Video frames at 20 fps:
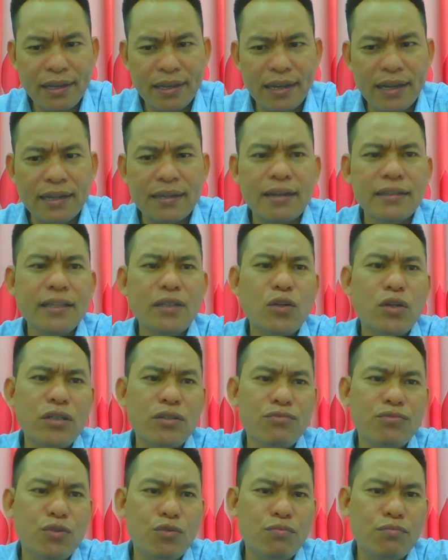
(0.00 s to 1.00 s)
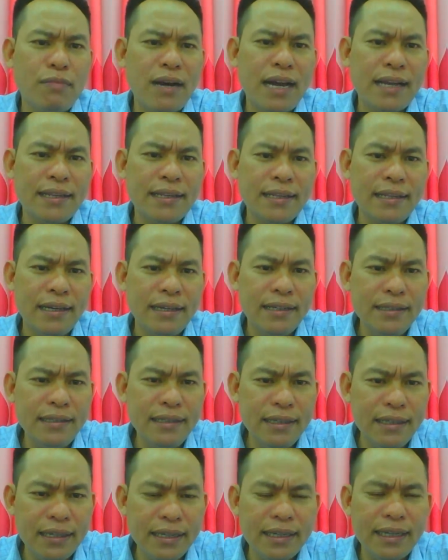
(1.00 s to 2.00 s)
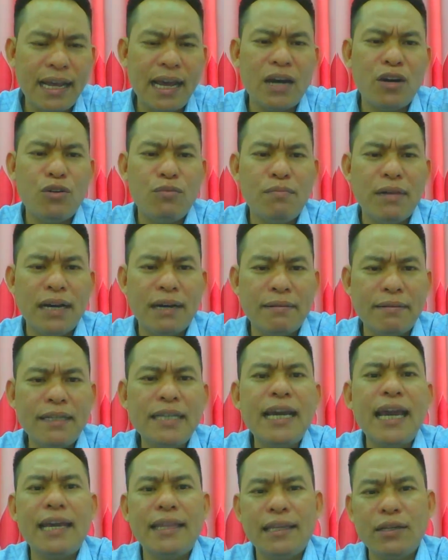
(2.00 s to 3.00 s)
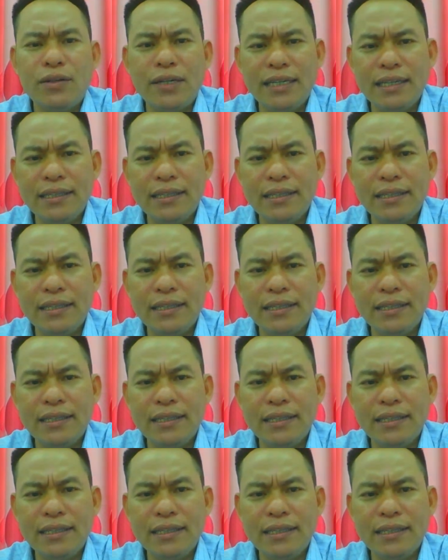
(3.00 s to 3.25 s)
đã, có tiếng nói trong vùng mà những người nào mà nghe tiếng nói